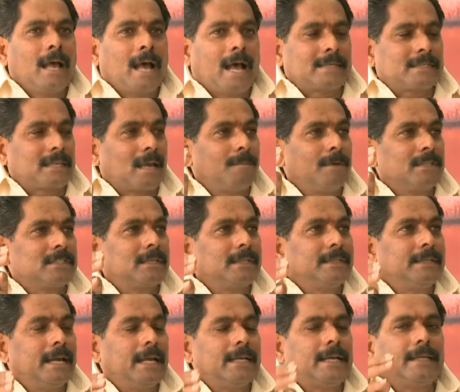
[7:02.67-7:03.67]
ఆ సమస్యలు
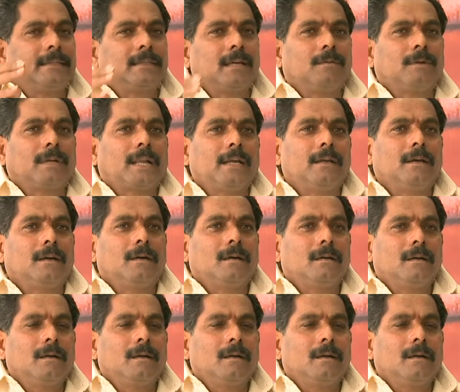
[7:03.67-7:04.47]
ఏ అయితే ఉన్నాయో